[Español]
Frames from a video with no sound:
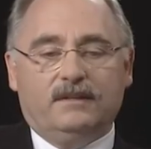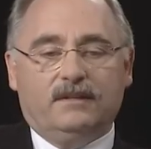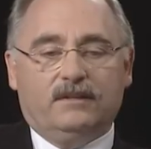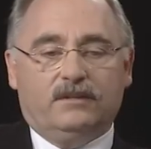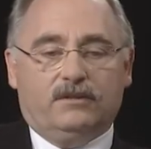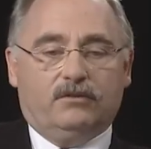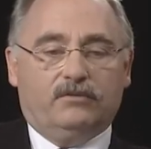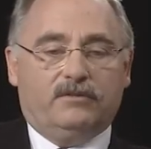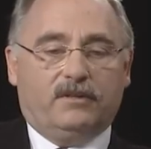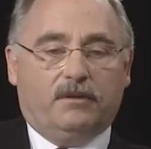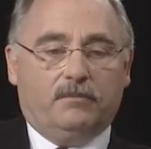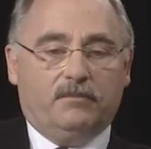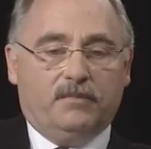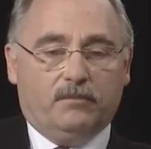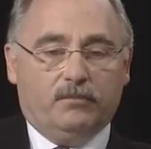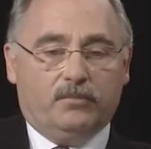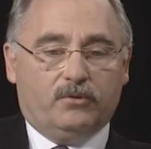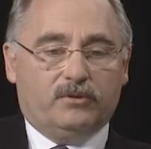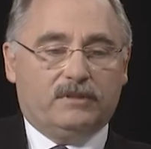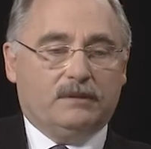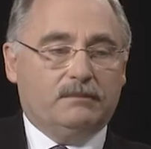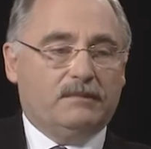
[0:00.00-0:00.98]
sino también
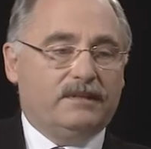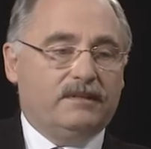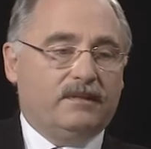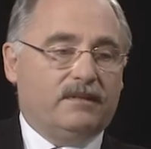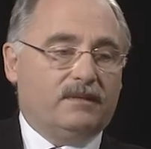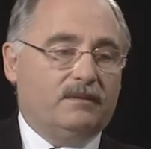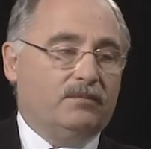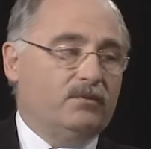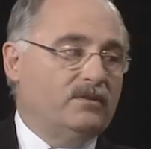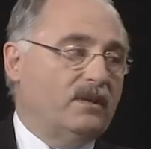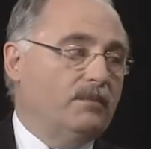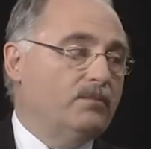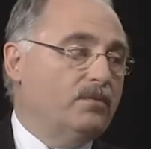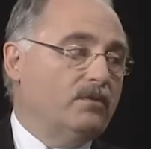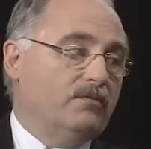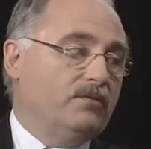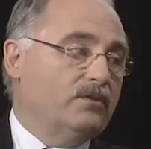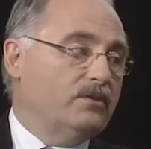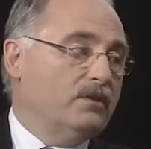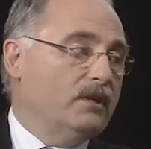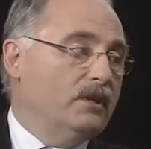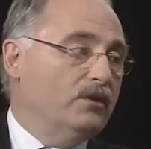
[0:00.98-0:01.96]
por temas de responsabilidad
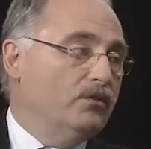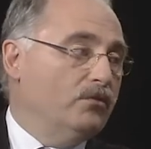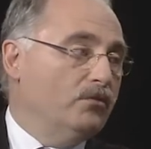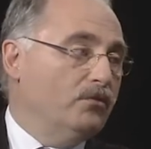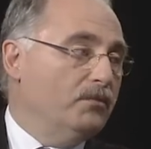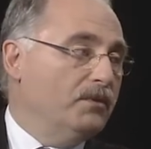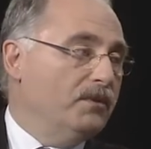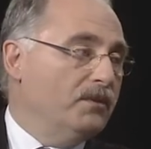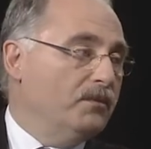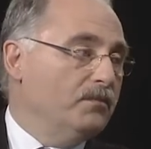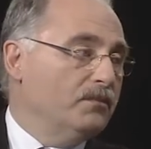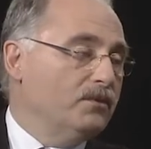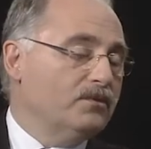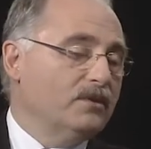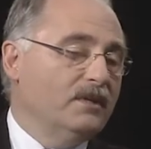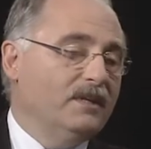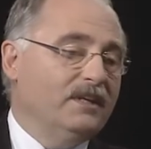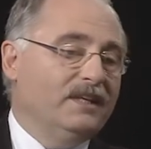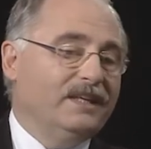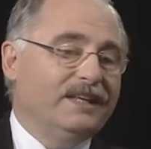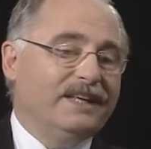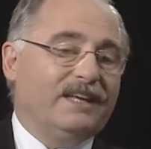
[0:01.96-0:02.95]
profesional. No olvidemos
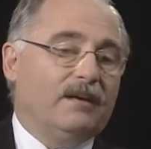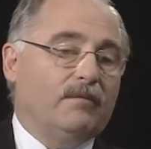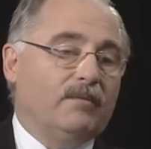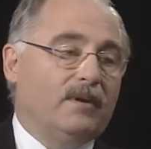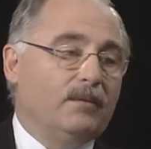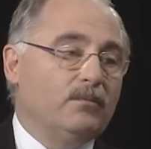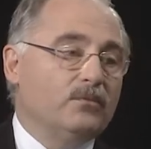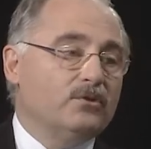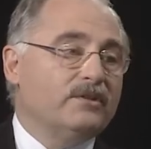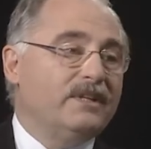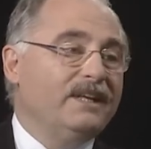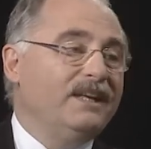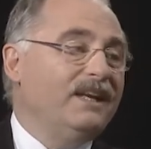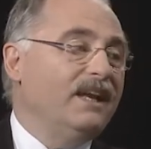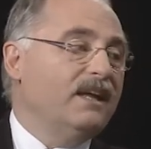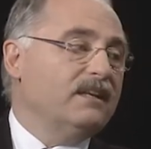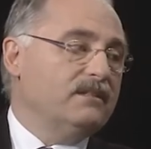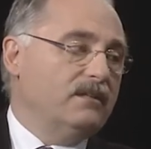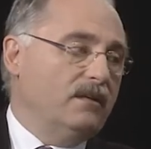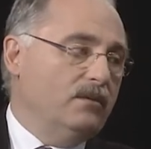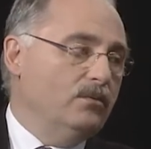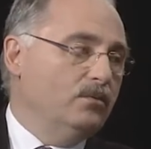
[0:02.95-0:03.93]
que hablamos de
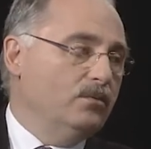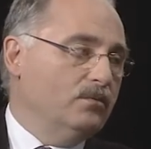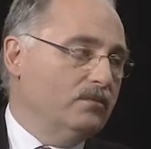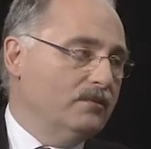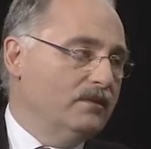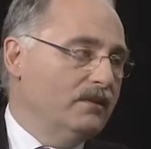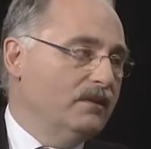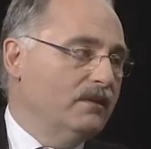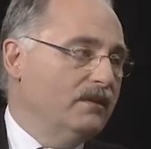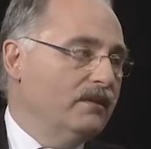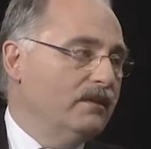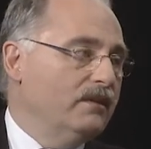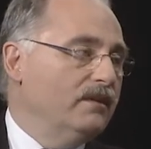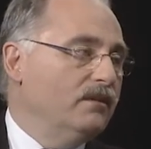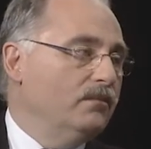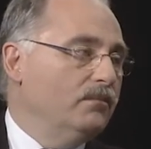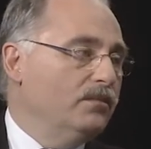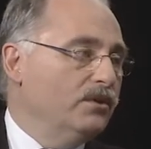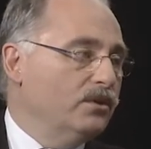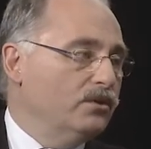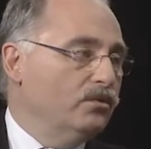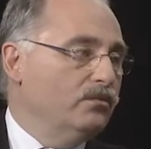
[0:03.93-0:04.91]
la salud y
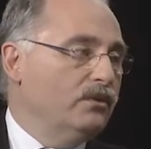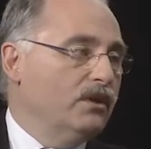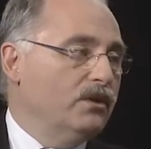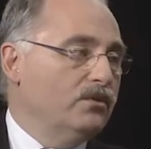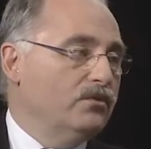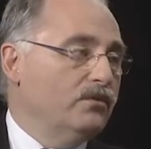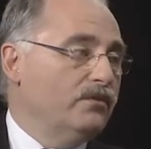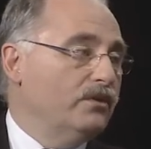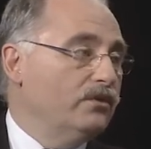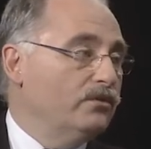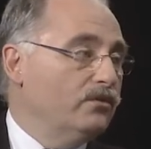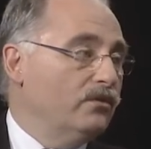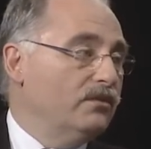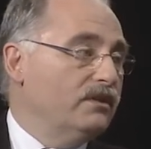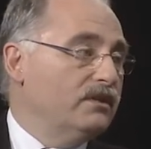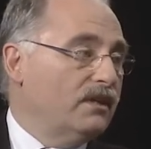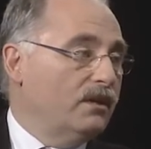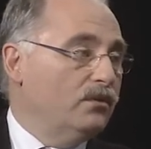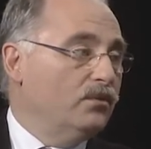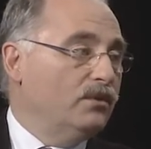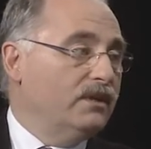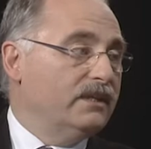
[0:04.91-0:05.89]
en virtud del concepto de
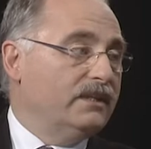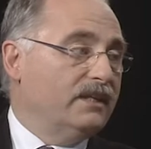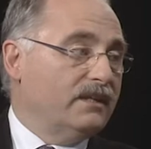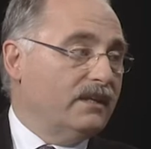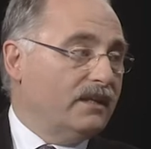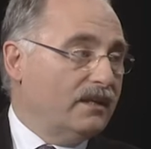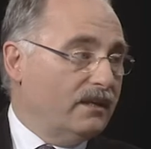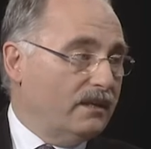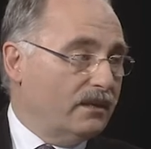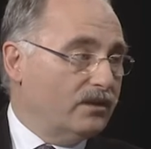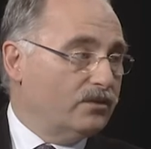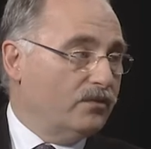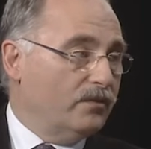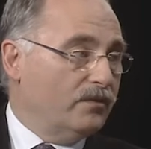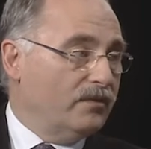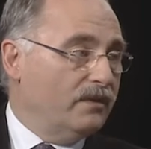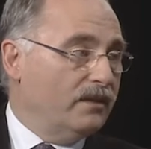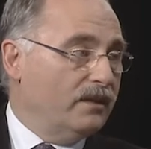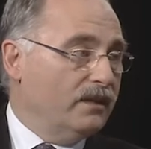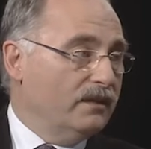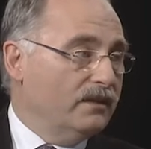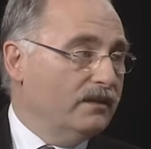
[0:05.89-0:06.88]
salud que tenga cada
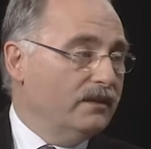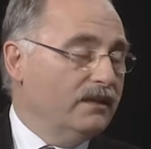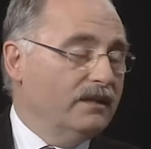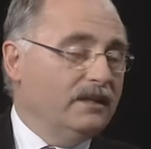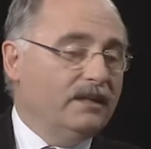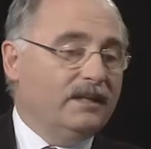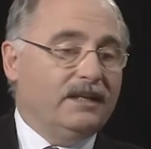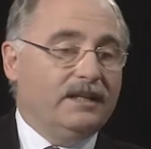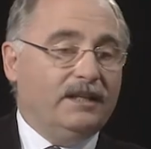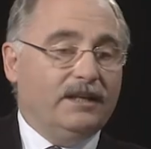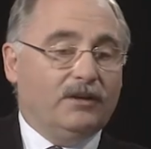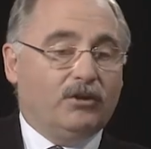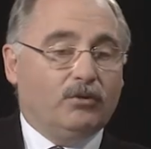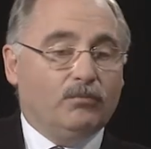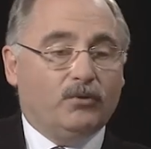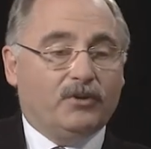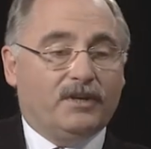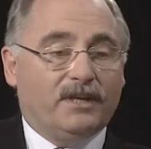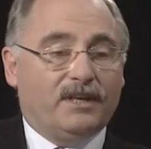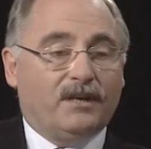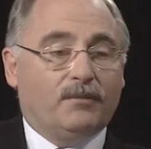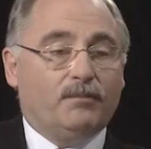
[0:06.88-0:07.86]
sociedad y de
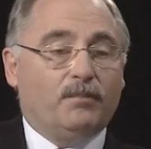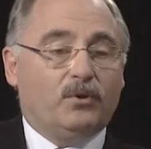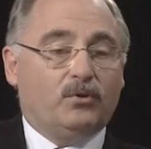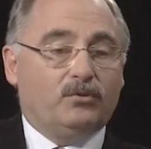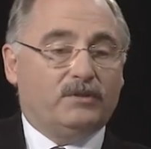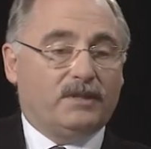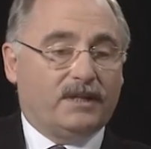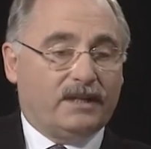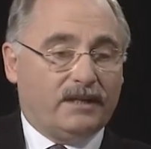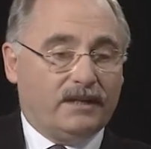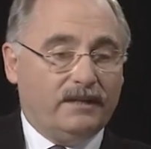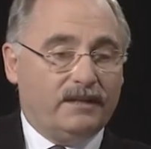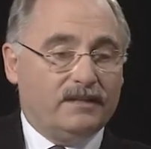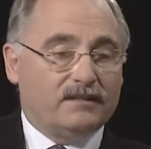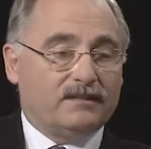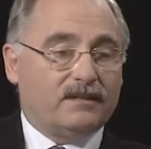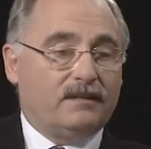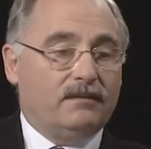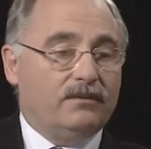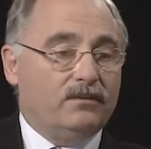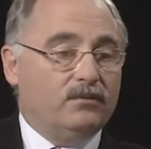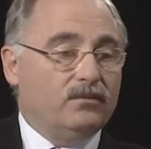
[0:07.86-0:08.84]
cómo quiera proteger y
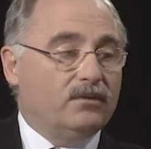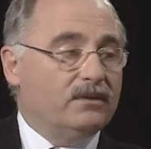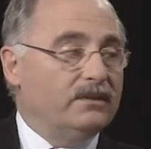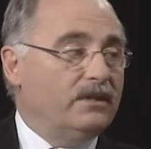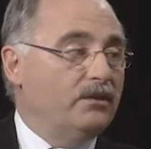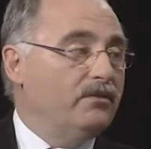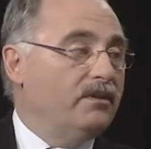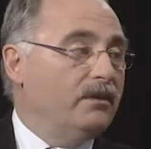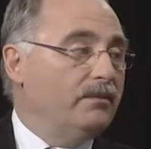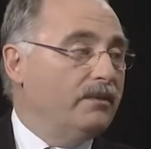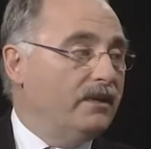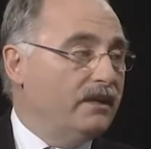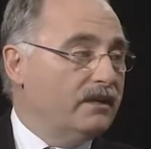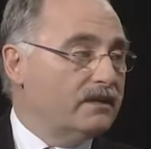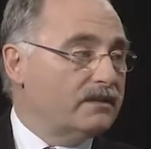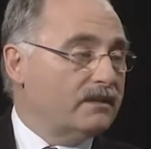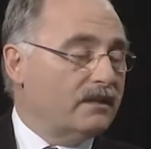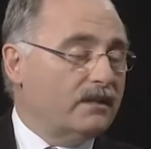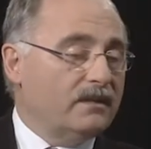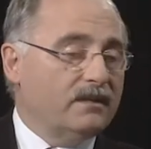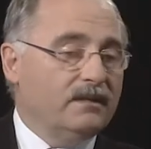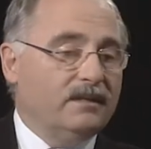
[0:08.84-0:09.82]
establecer un criterio de
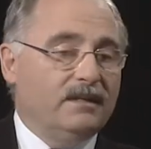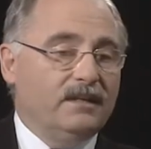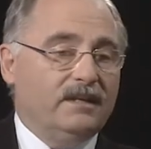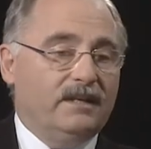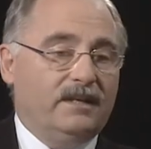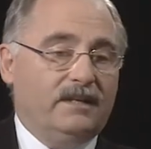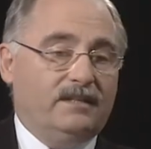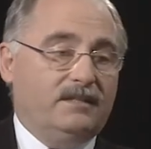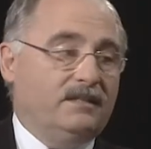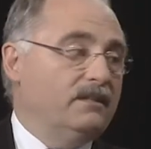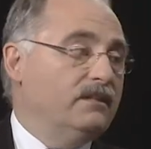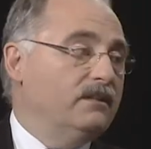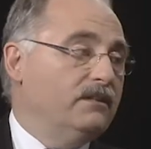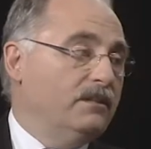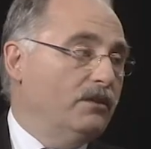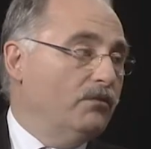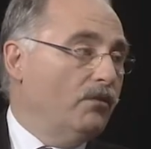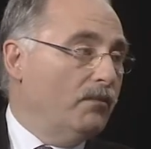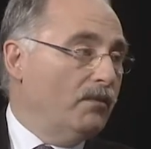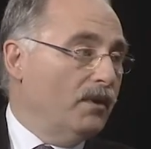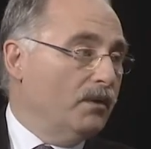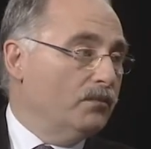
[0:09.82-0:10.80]
bienestar, en ese
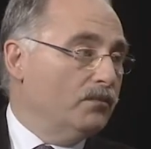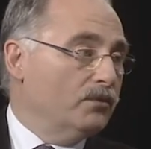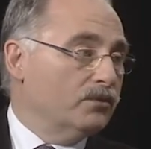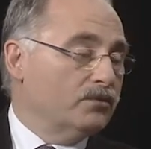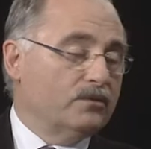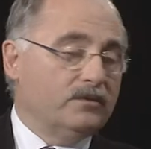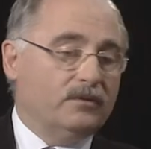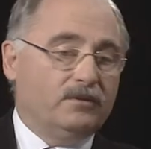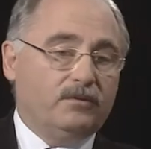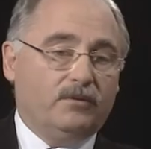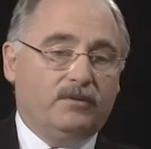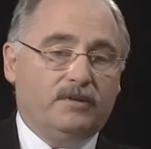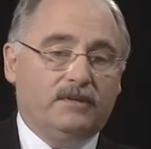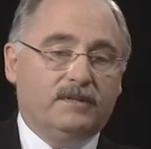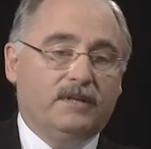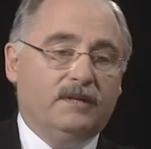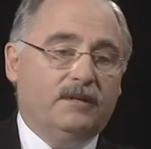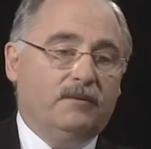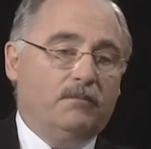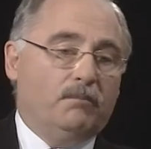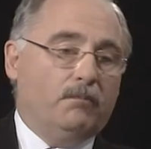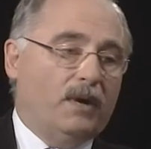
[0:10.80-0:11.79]
sentido hablamos. Entonces,
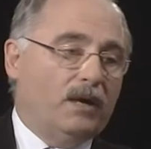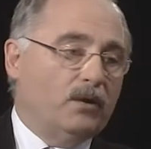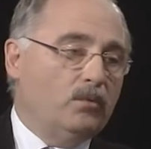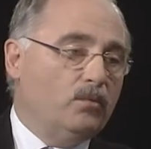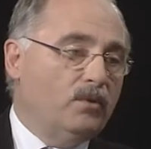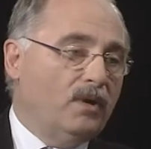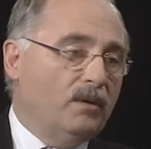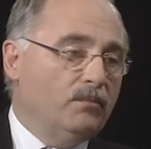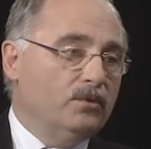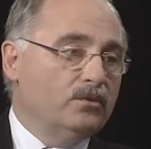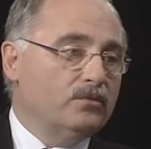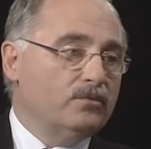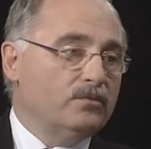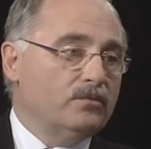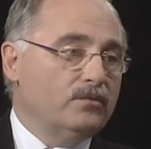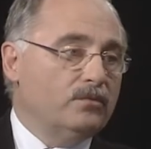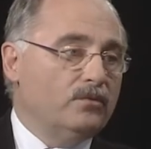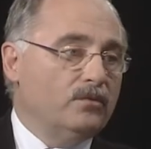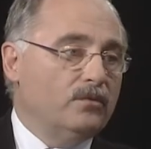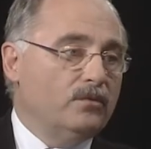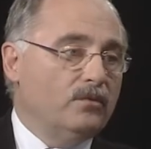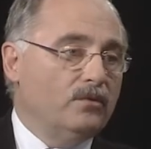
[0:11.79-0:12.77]
vacunamos
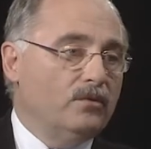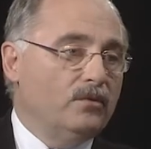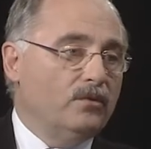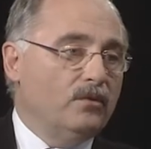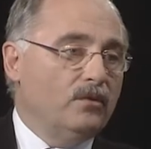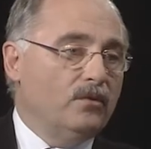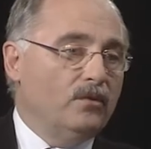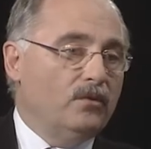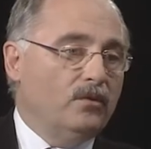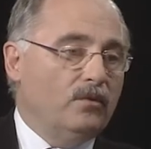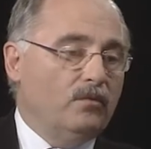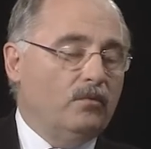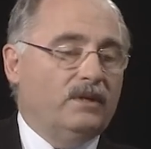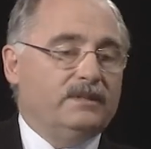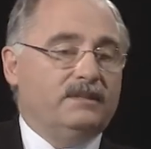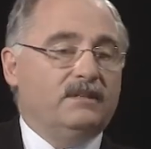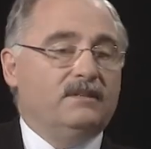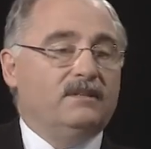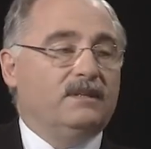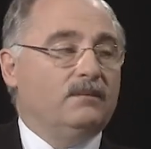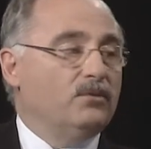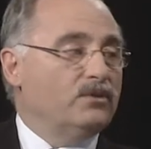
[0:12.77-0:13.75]
o
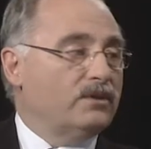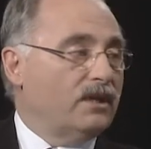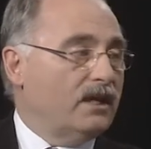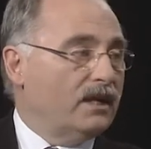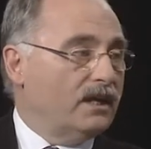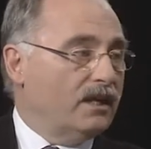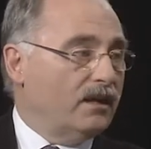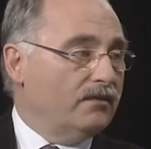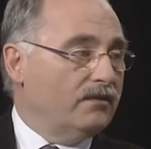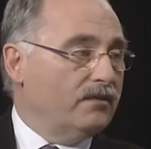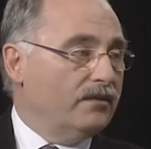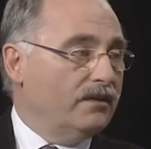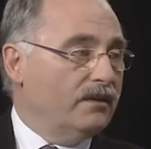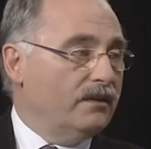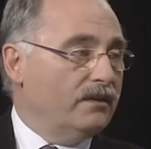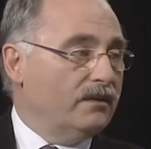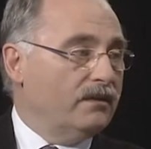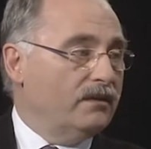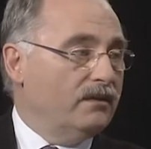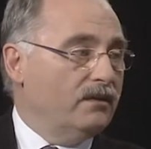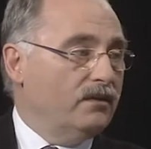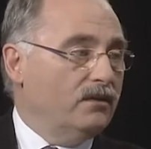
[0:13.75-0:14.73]
atendemos al cáncer
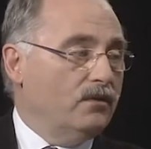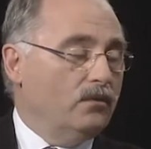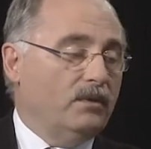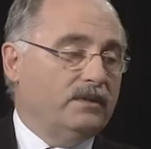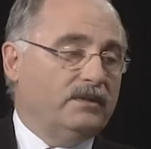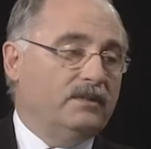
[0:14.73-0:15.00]
o